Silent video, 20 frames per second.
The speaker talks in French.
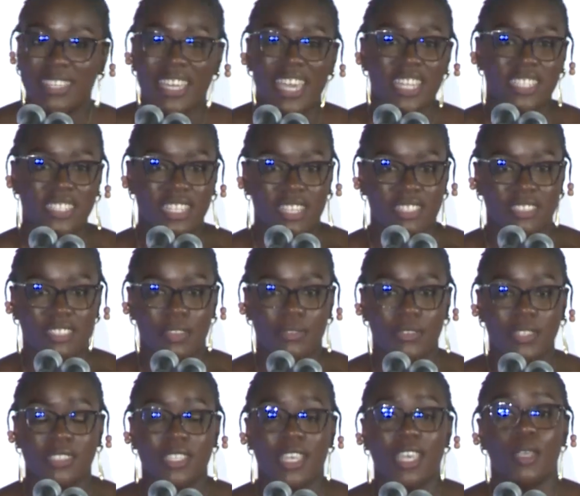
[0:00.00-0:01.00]
très chers
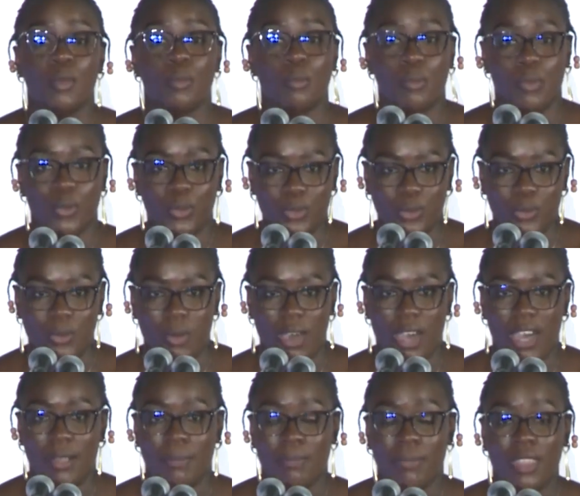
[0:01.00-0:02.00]
invités,
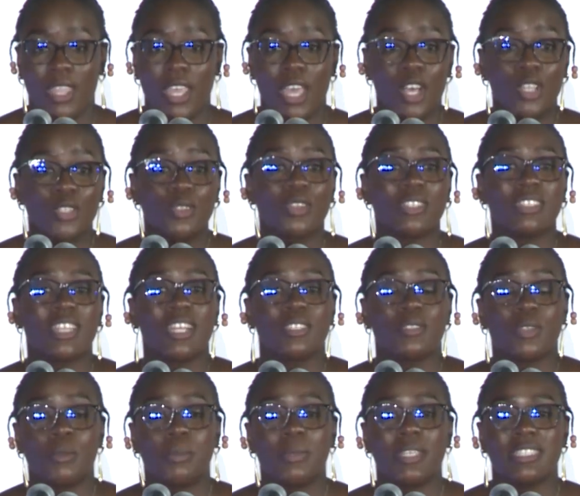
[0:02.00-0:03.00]
bonsoir. Notre
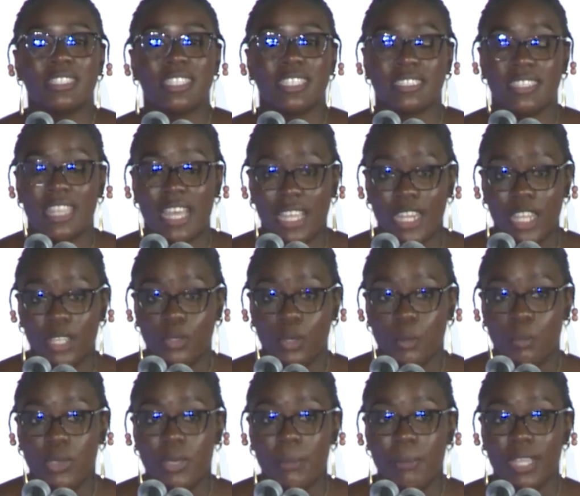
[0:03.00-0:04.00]
entreprise qui stagnait
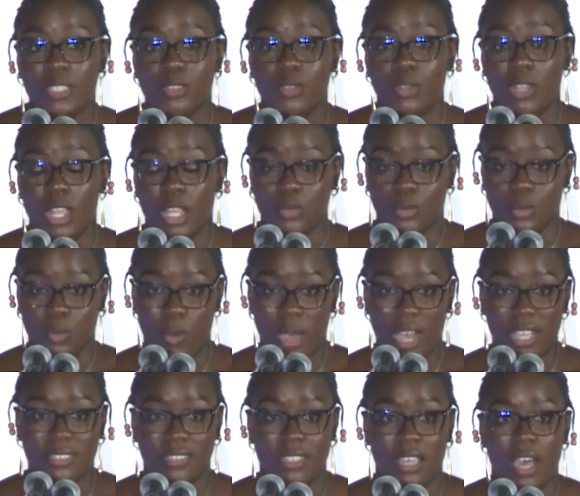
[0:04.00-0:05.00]
depuis maintenant
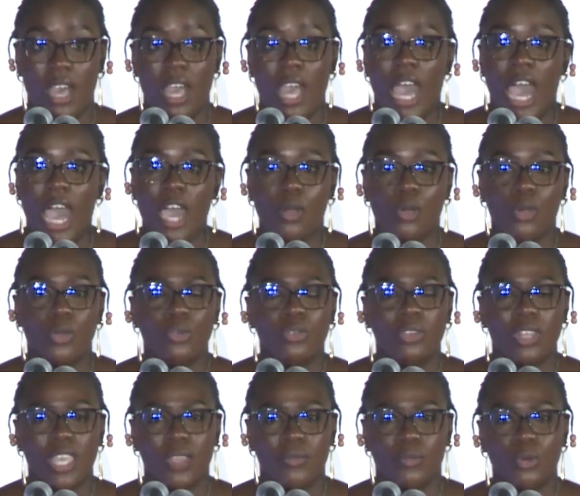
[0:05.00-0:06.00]
trois ans a connu
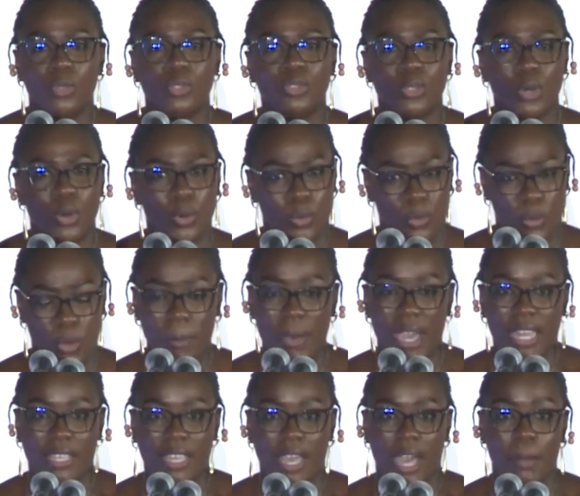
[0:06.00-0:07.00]
une évolution
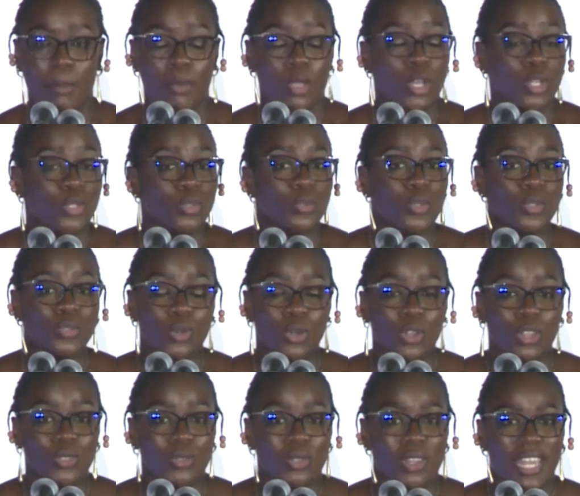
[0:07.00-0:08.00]
remarquable tout au
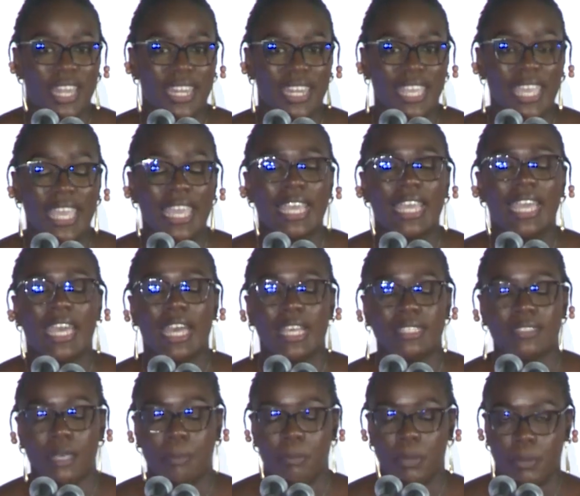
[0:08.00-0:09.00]
long de l'année
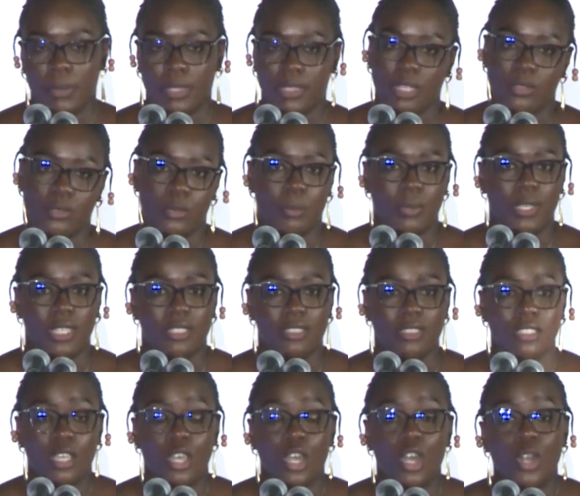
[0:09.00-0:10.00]
grâce à Pépite Entreprise.
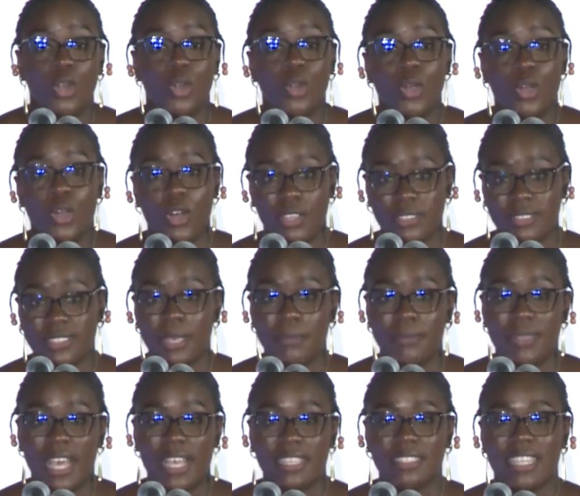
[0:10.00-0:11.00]
Le
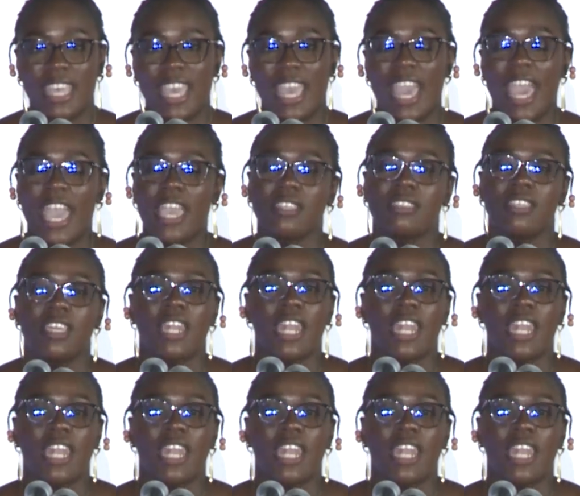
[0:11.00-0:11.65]
concept d'AS e a été